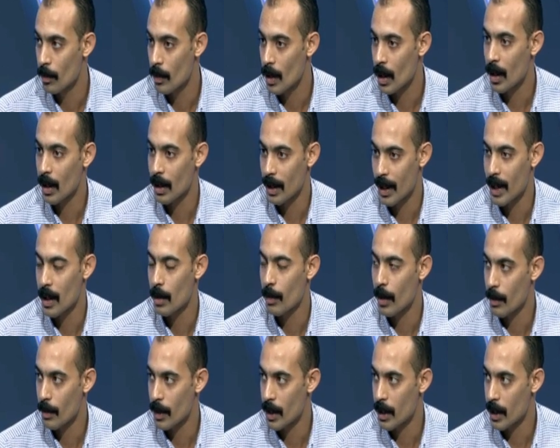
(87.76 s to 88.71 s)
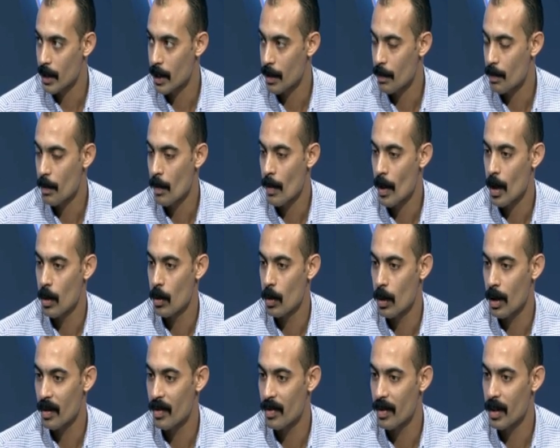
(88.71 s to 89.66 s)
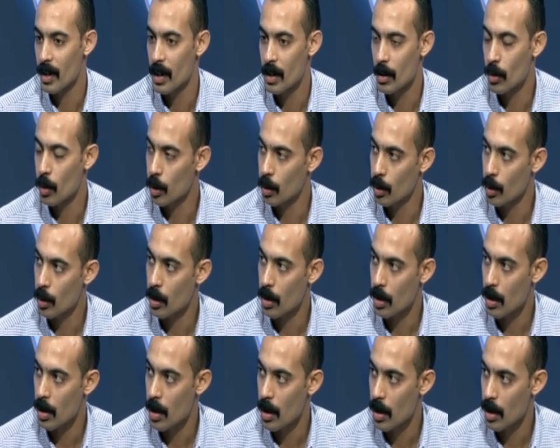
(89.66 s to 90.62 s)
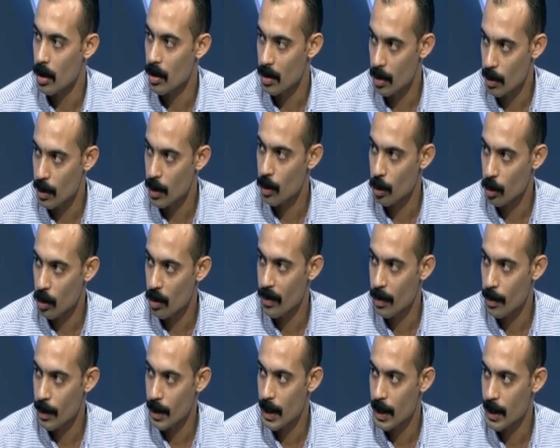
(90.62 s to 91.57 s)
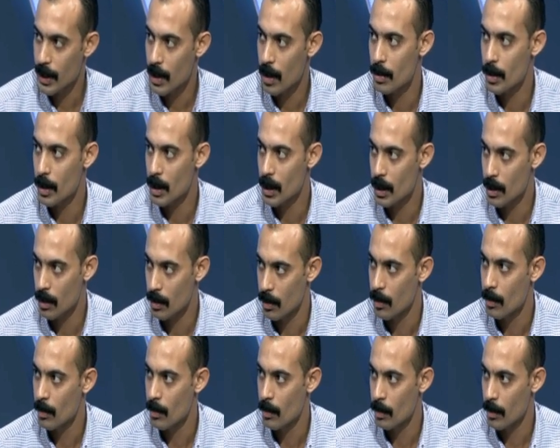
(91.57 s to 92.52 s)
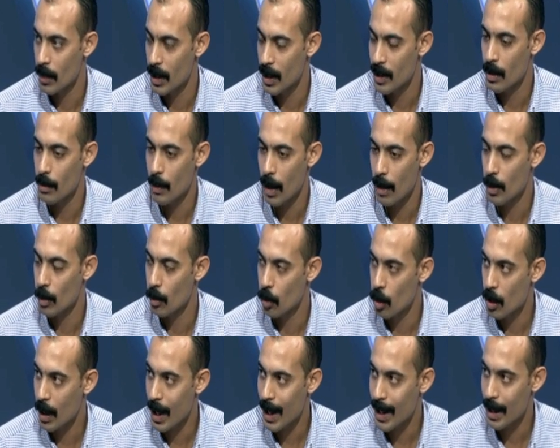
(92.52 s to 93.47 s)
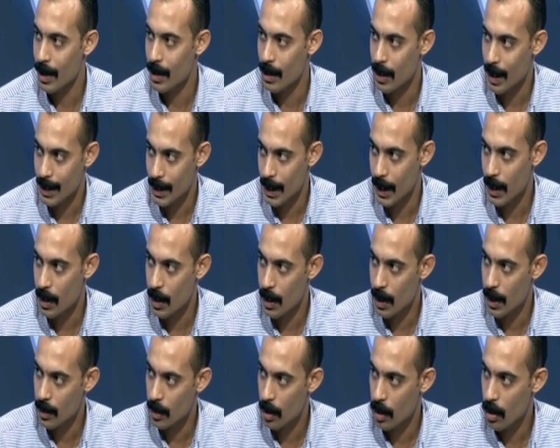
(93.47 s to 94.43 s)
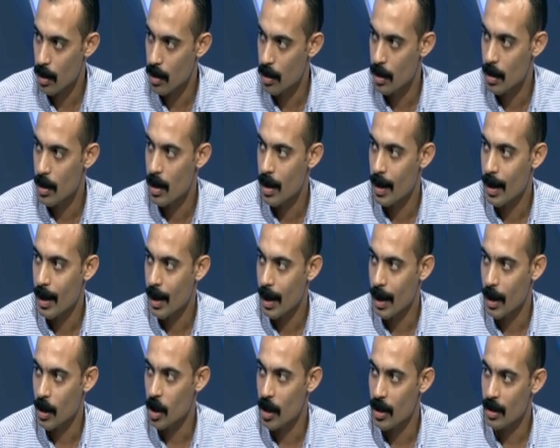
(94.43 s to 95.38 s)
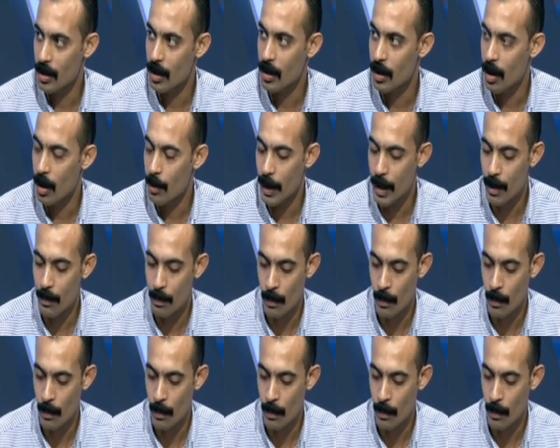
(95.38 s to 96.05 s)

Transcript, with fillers: كان جاي مع المدرسه وكان في دكتور ضابط دكتور في المدرسه بي نازل معاه بيمر على العساكر اللي هي طالعه نعم علشان تطلع معاه